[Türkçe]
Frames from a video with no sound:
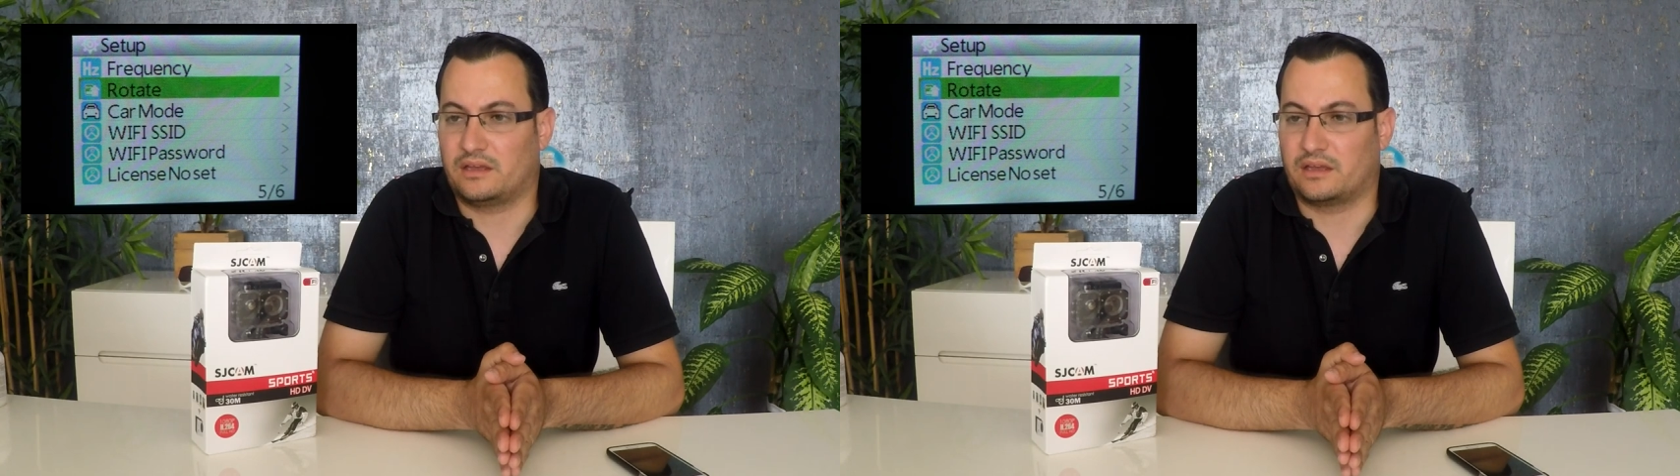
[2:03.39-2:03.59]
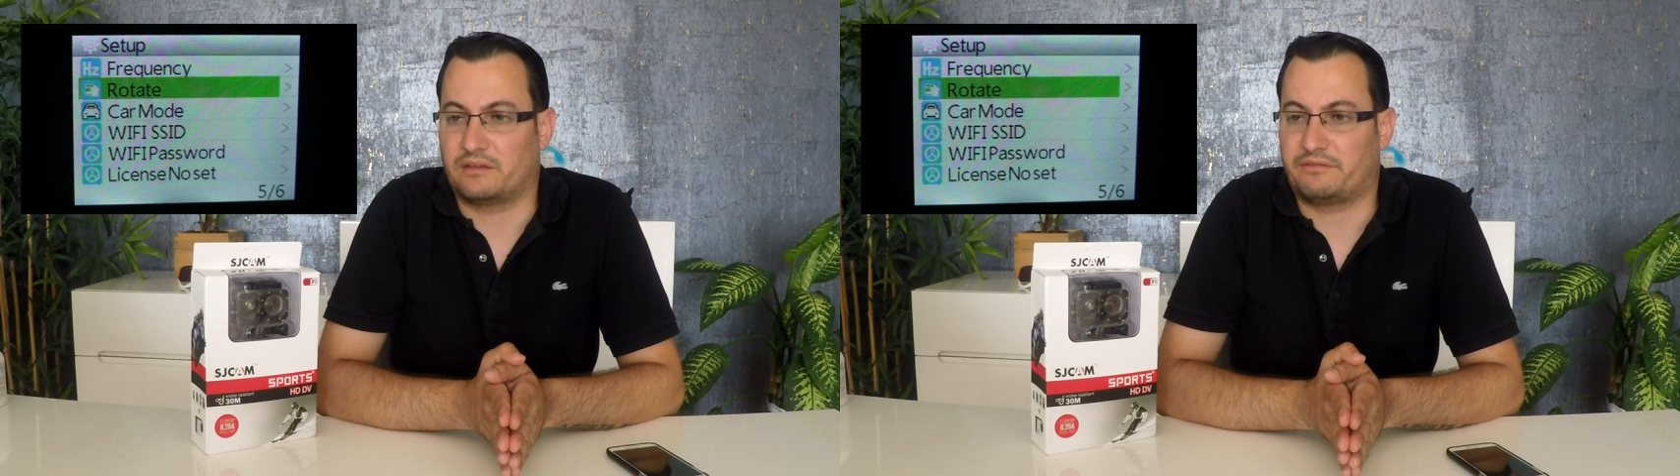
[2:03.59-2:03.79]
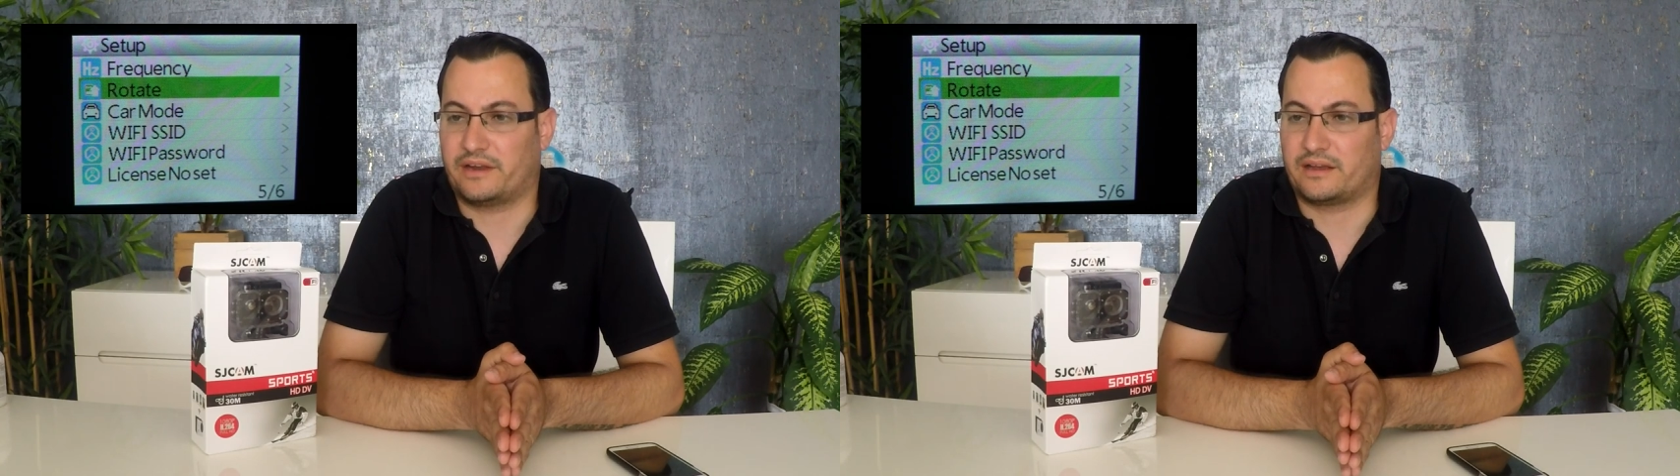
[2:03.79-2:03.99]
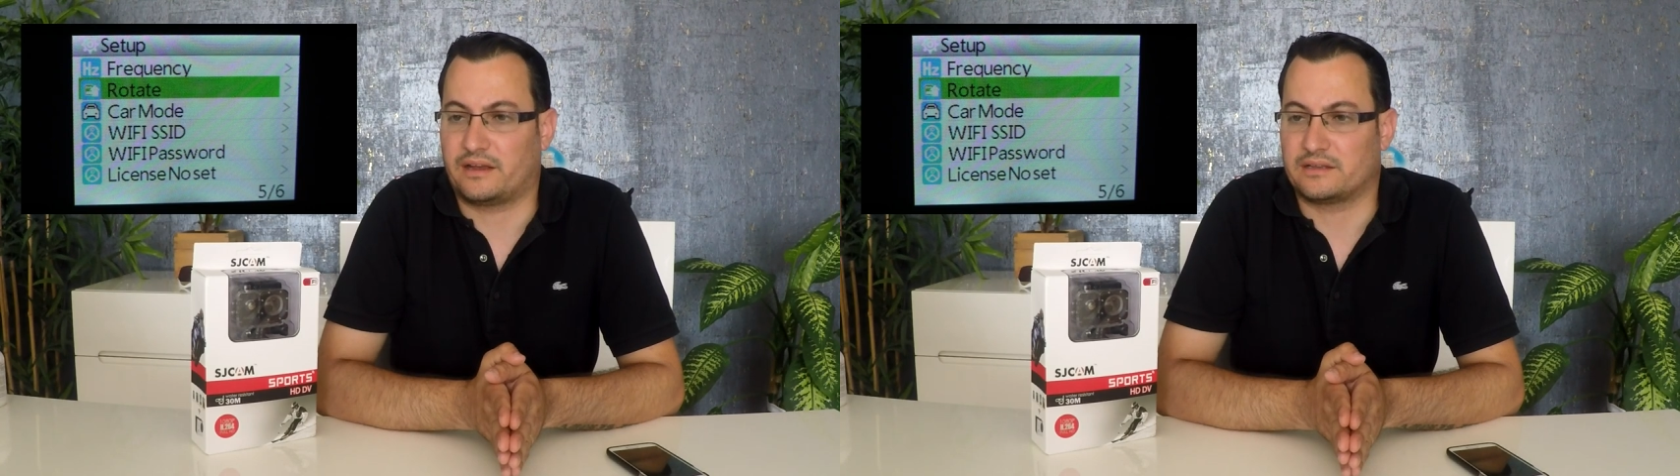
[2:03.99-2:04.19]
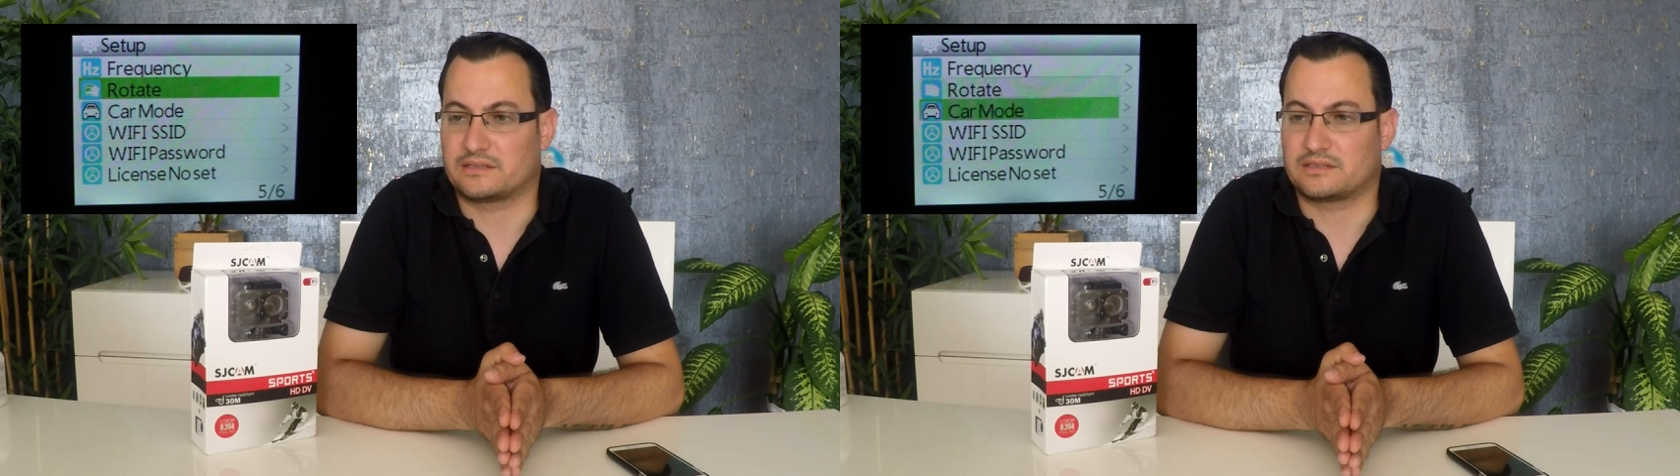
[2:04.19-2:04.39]
ee,
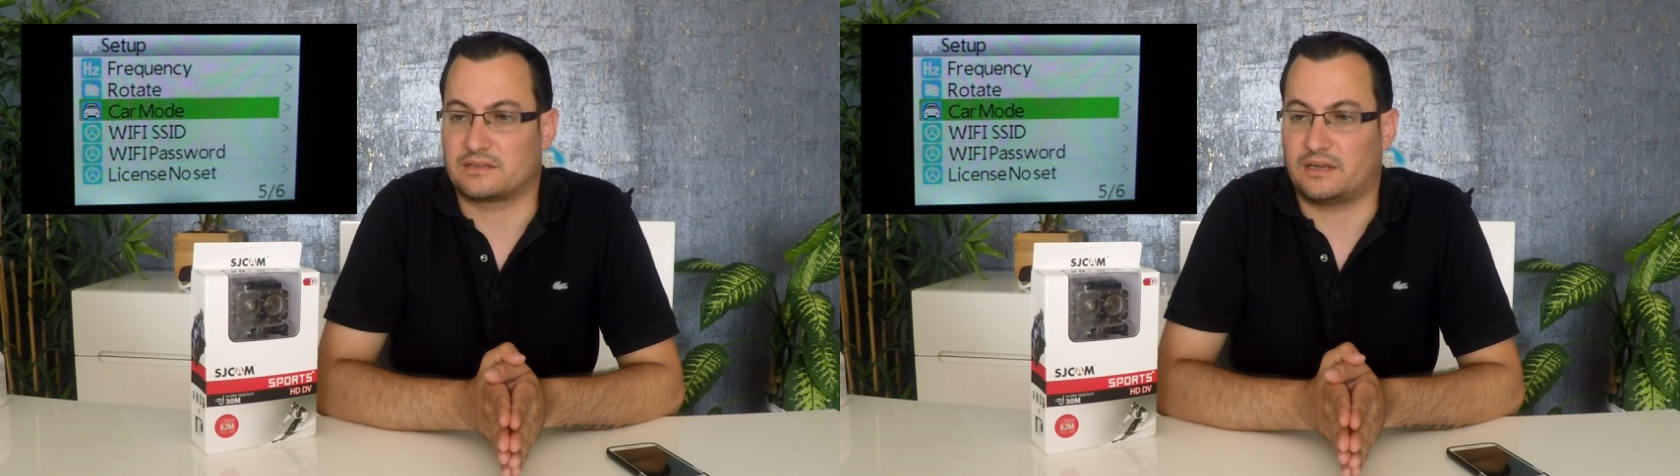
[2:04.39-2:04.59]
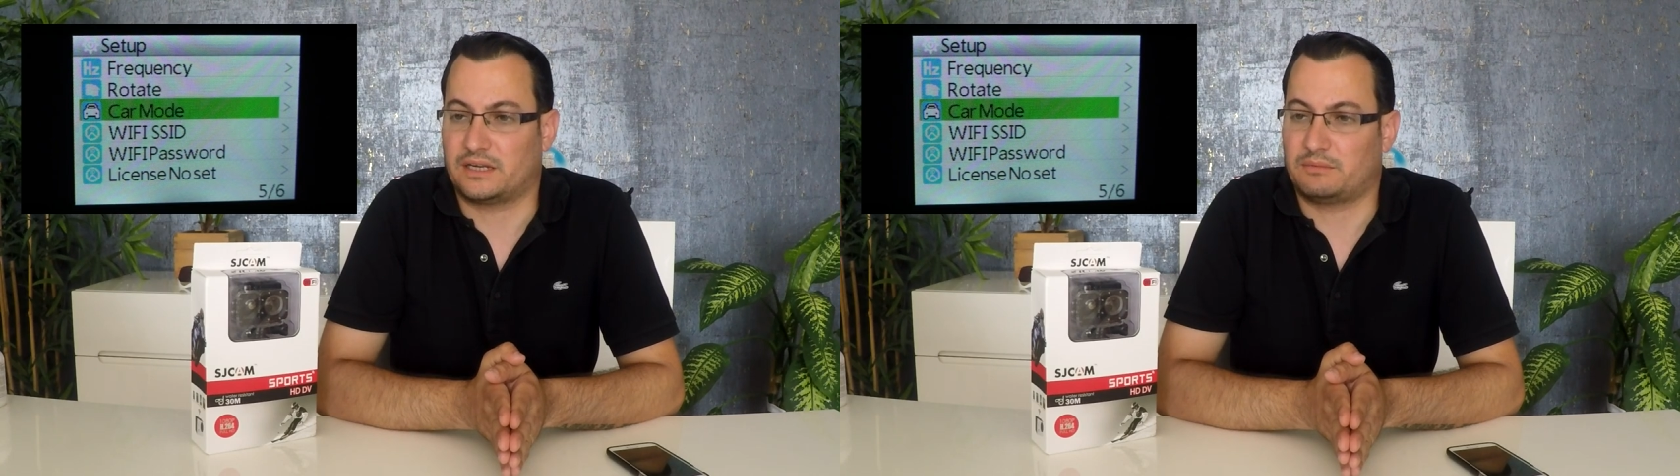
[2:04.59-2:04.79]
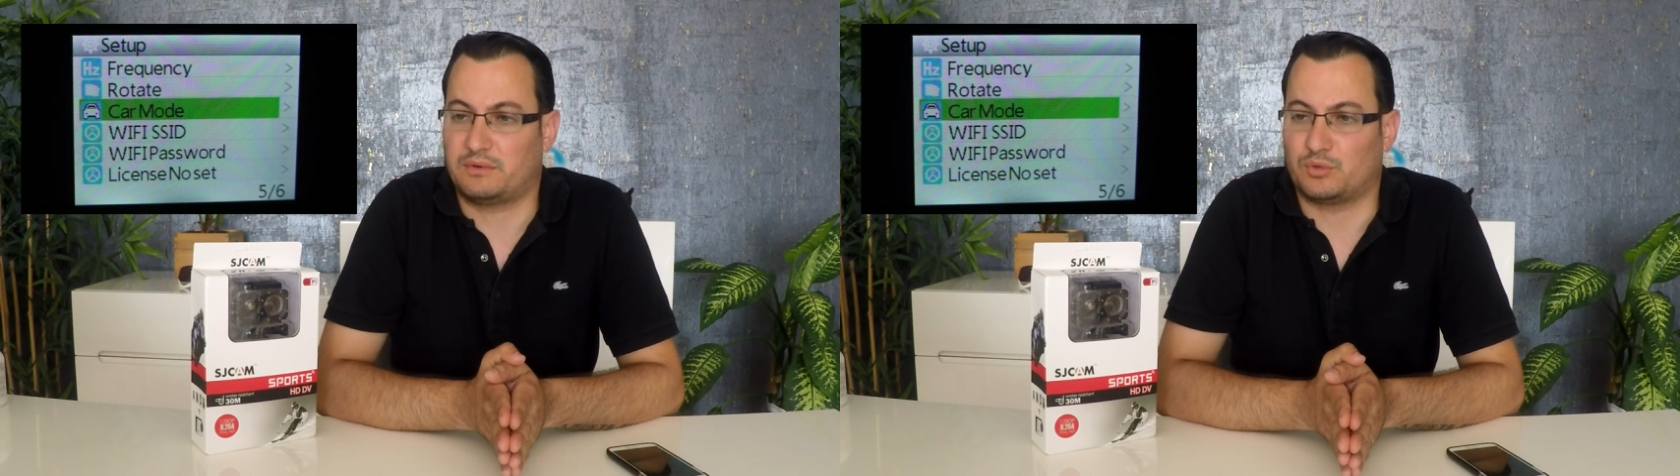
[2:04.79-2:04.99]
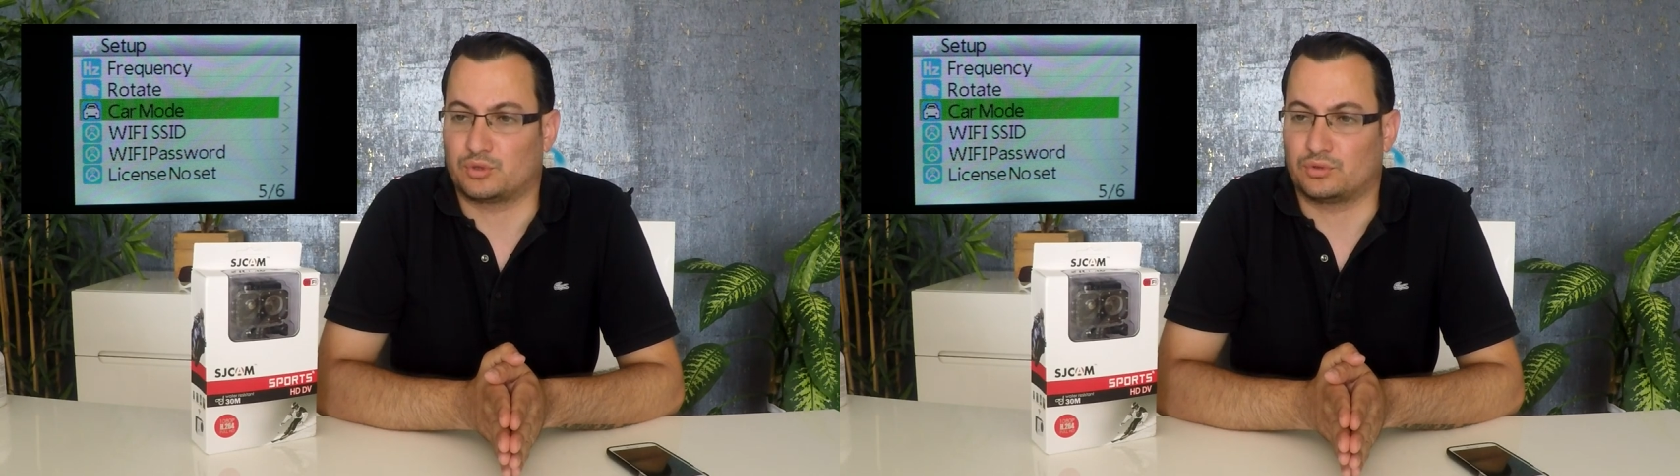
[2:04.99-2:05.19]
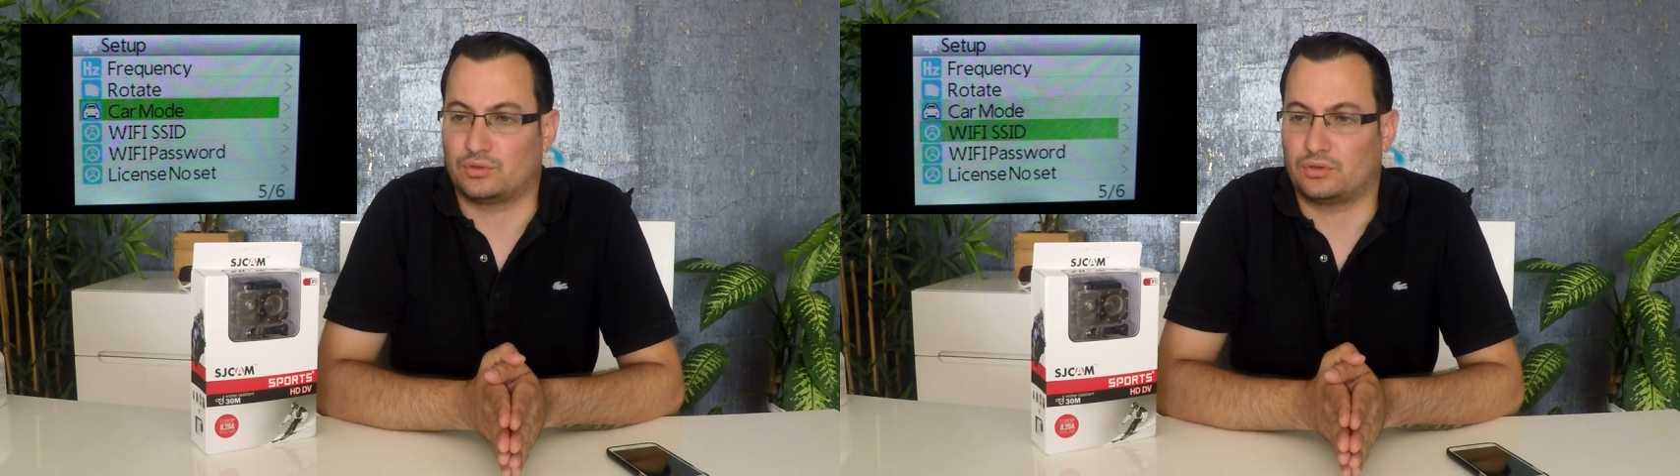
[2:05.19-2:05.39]
frekans, araba
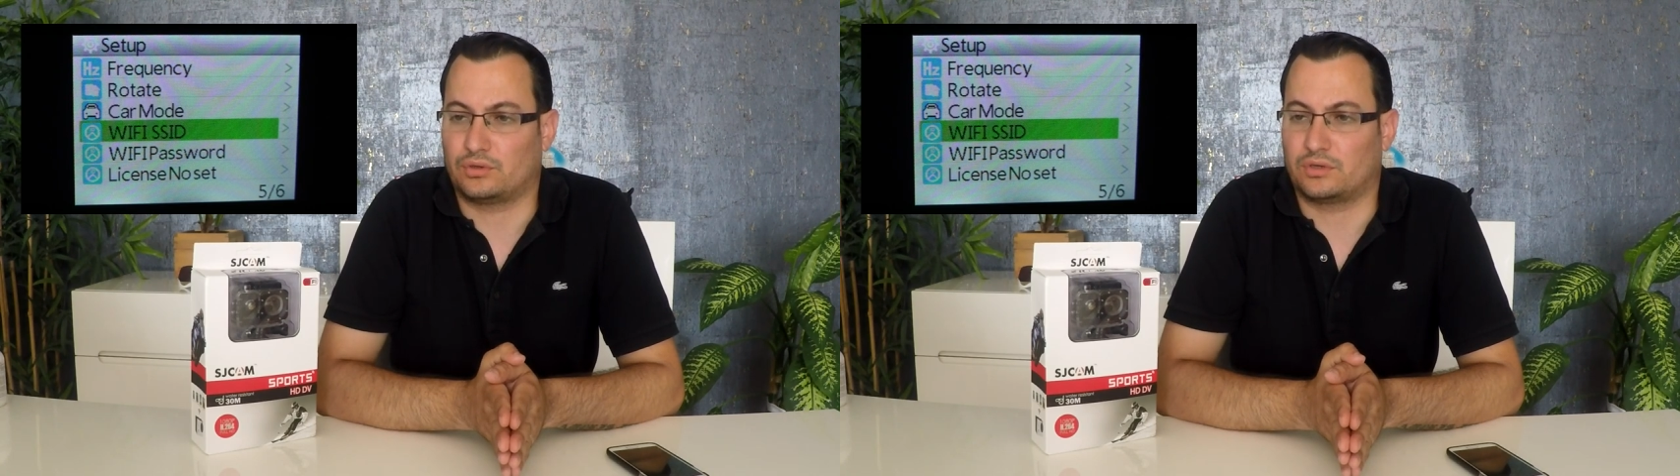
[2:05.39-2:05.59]
modu,